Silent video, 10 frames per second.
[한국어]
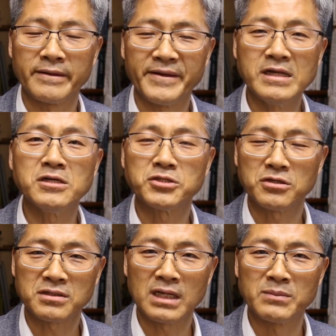
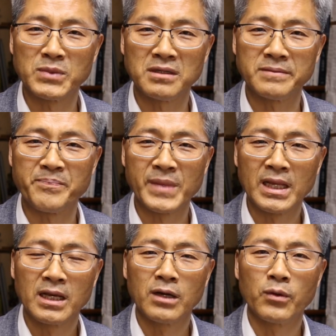읽으셨다면
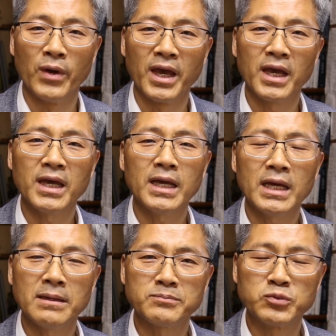
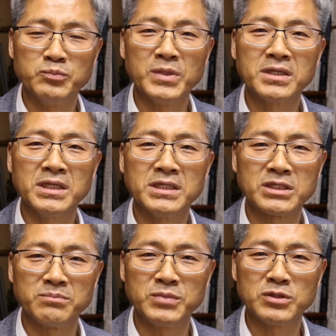왜 분명히
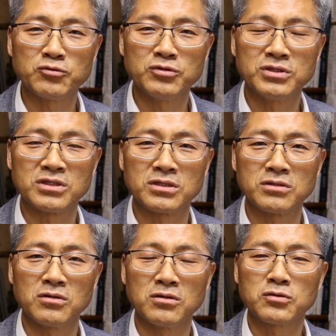
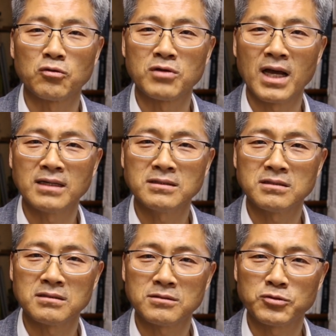신비주의적이고
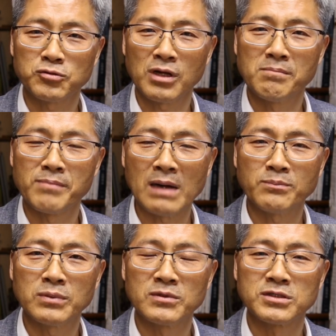동양적 수련
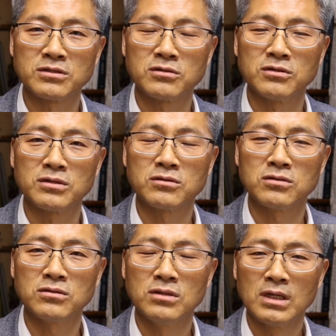방법을 쓰고
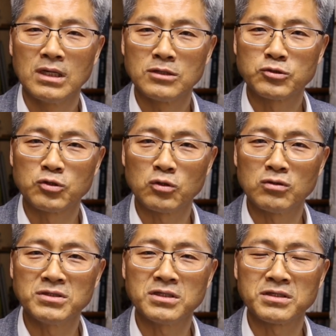있고
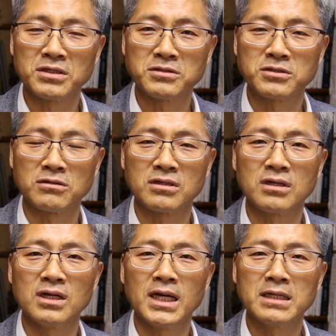수도원적 영성
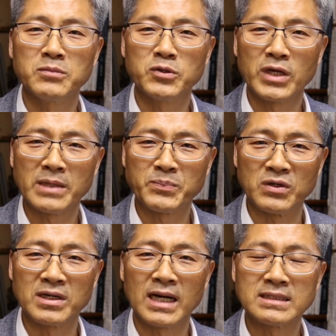클레르보의
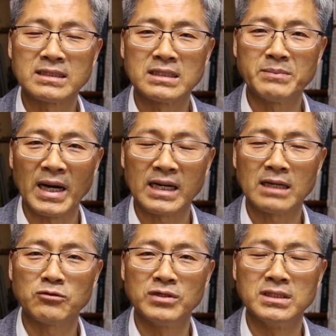번화들을
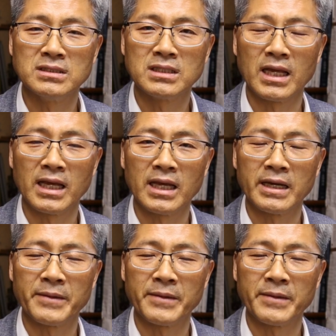말하고 있는데